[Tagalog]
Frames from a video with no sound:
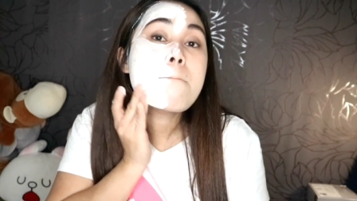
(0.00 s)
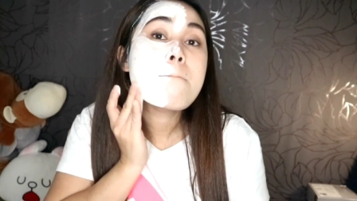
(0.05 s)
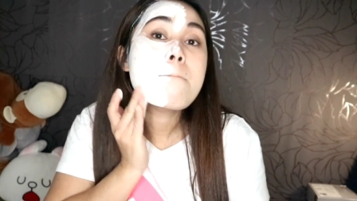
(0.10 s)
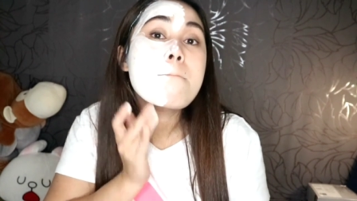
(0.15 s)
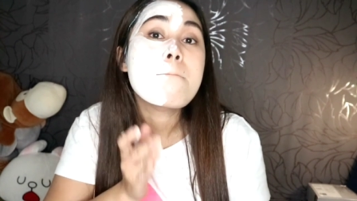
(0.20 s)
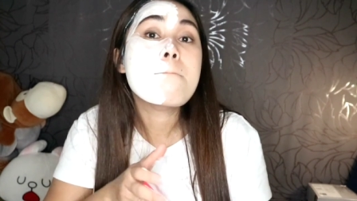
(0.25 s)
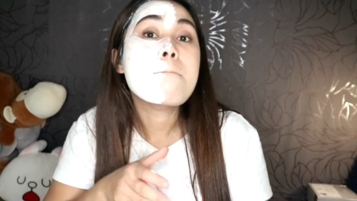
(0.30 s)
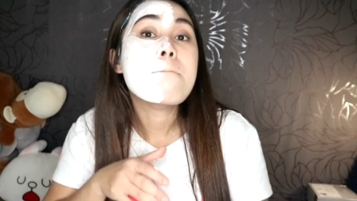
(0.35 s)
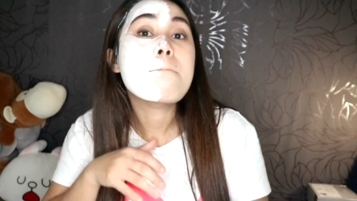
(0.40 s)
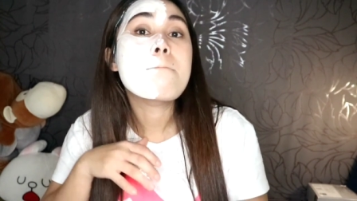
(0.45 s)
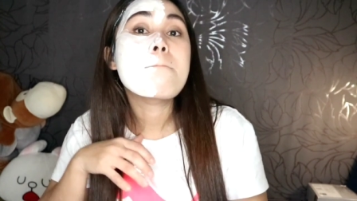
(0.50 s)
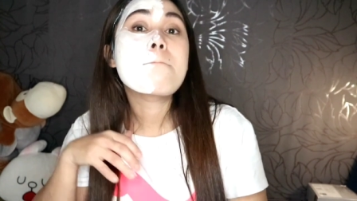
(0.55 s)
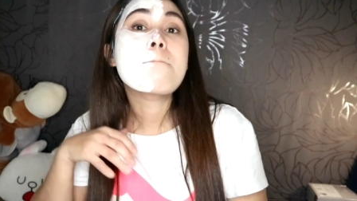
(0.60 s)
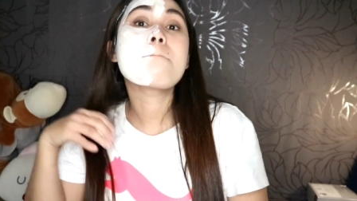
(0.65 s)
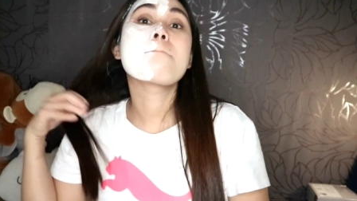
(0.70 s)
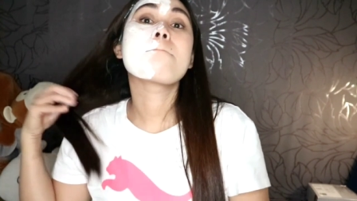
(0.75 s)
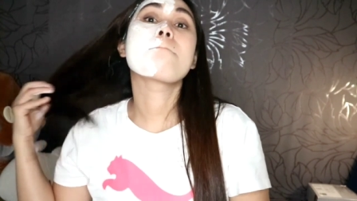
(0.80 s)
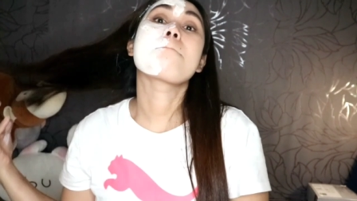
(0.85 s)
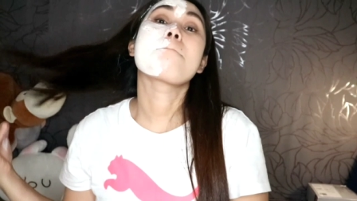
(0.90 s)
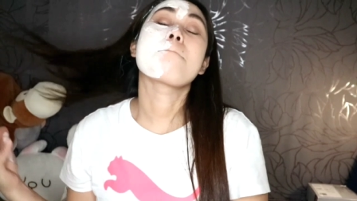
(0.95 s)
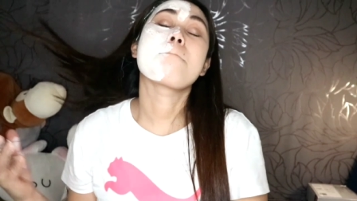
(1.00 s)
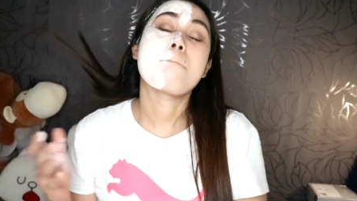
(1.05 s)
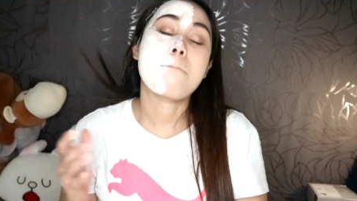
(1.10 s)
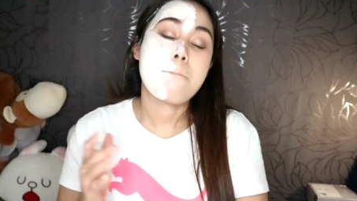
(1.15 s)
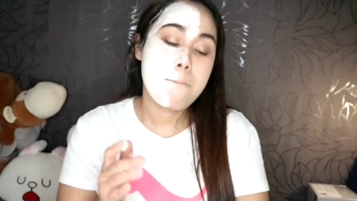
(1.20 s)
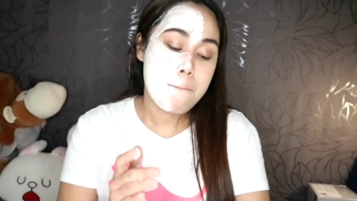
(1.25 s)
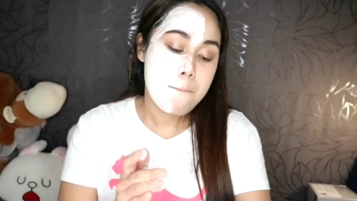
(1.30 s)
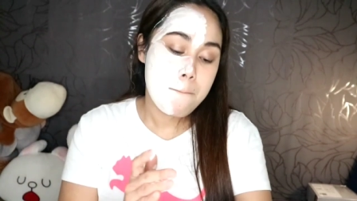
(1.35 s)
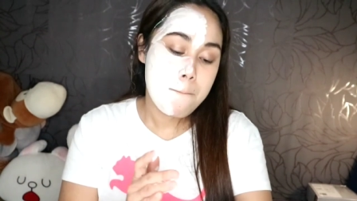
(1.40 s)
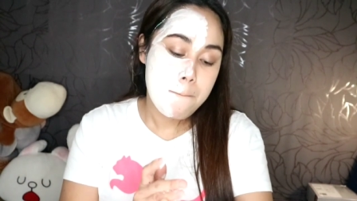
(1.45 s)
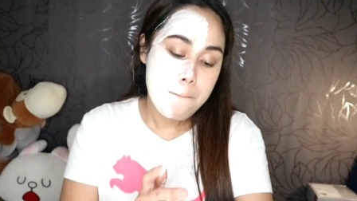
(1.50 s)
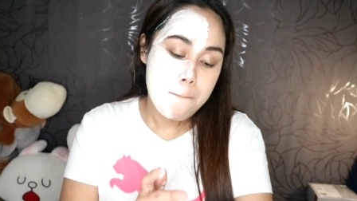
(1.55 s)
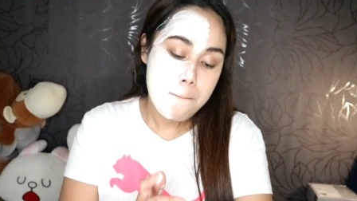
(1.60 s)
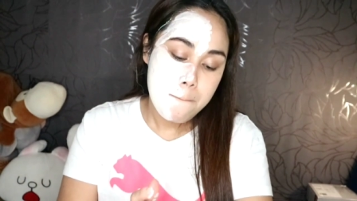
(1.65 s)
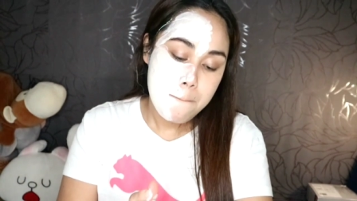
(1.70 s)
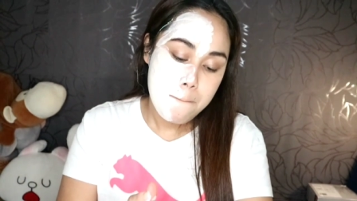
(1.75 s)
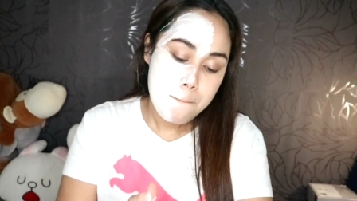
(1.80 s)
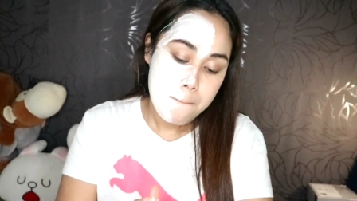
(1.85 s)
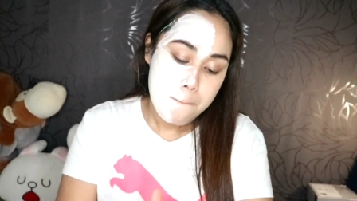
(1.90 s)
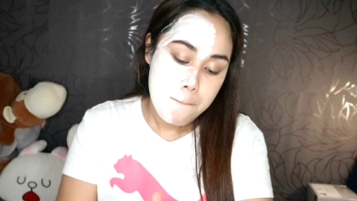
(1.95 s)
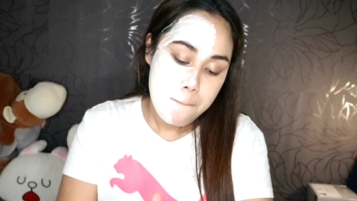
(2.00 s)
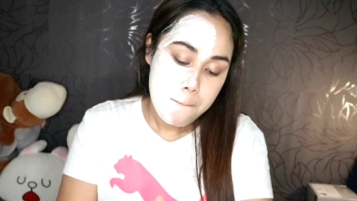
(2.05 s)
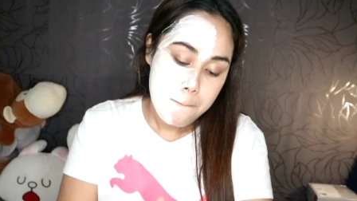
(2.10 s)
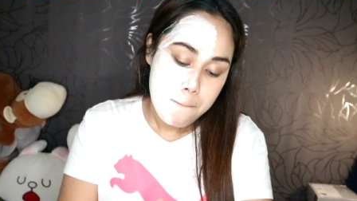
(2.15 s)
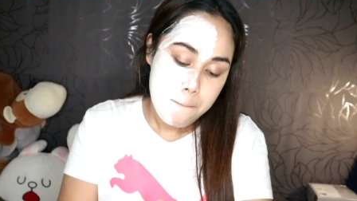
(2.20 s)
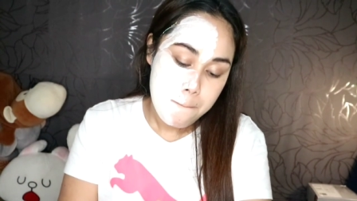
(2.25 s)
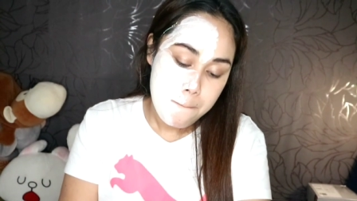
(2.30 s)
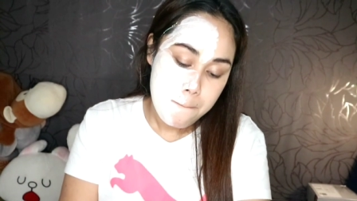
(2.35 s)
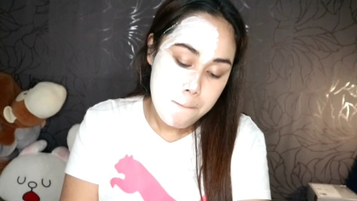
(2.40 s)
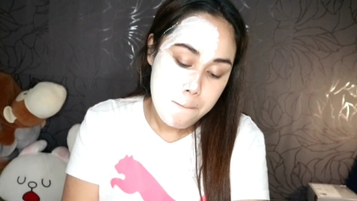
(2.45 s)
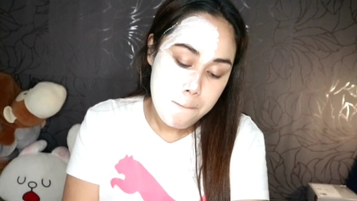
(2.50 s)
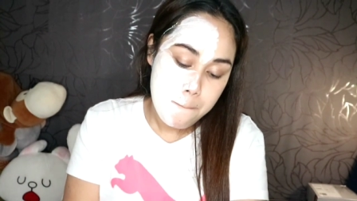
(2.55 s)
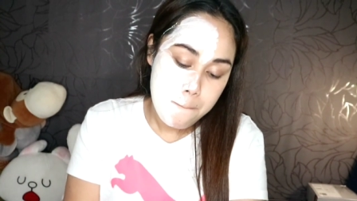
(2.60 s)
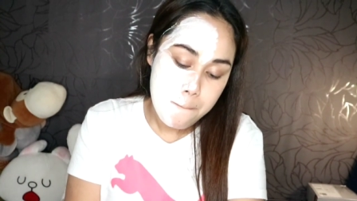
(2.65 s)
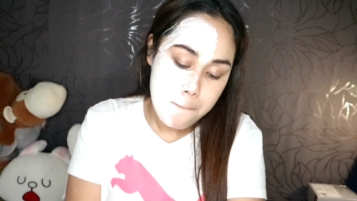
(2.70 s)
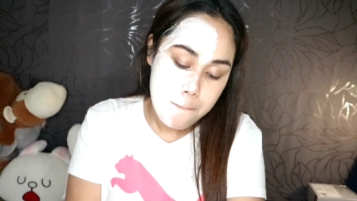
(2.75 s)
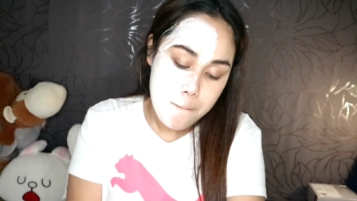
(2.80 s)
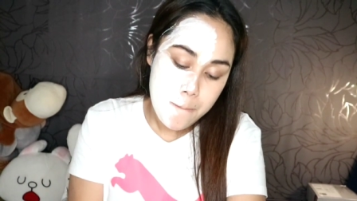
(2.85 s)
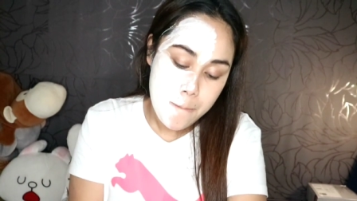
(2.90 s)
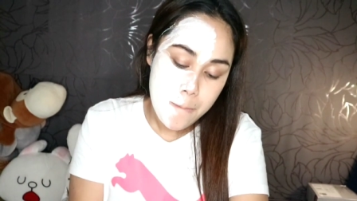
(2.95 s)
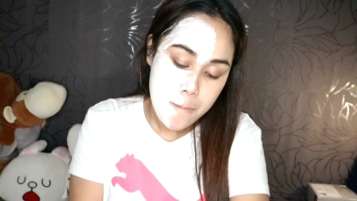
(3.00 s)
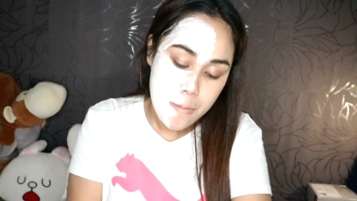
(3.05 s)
i-avoid po natin siya sa sensitive skin,